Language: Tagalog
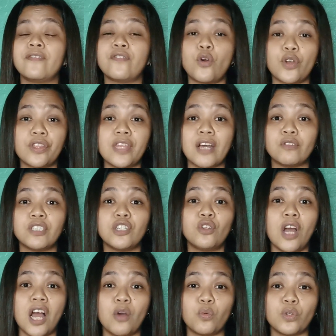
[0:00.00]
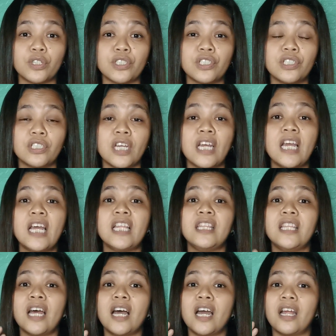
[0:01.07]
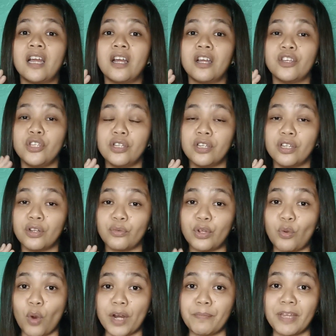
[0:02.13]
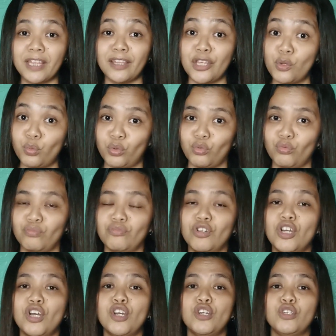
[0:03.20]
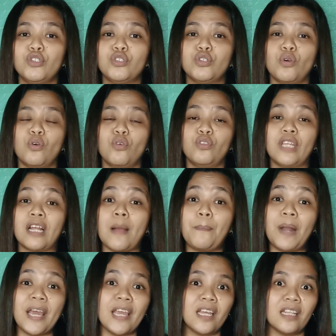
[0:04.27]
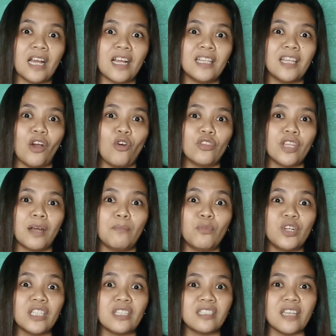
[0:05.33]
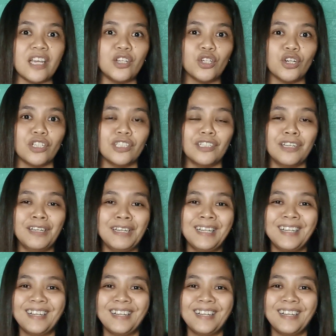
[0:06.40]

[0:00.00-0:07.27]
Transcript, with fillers: and 4,000 hours na requirement ni YouTube. So, nag-apply agad ako ng monetization.